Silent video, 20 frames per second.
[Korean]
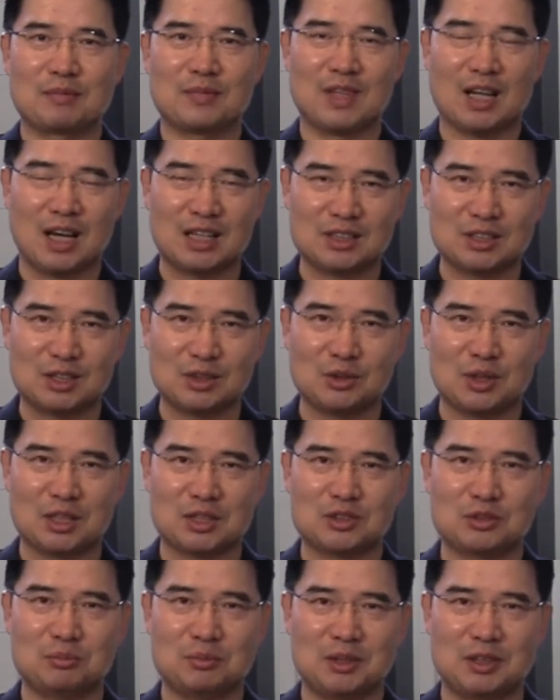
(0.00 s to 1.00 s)
다 같이
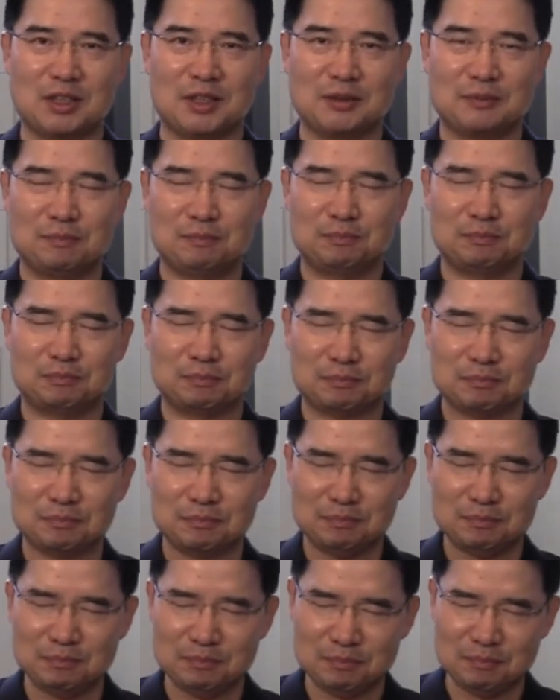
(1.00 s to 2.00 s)
기도하겠습니다.
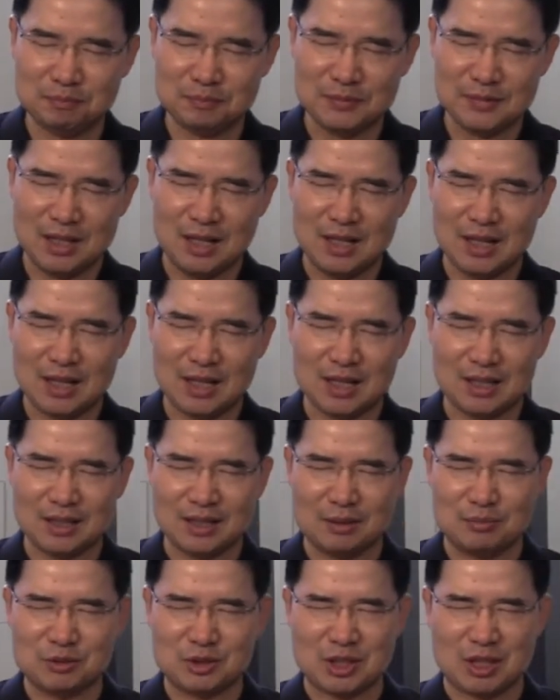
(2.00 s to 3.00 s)

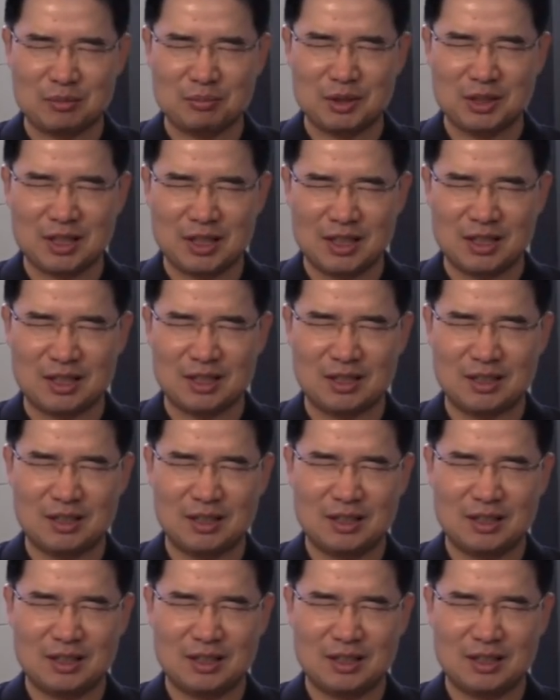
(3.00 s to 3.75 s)
하나님 감사합니다.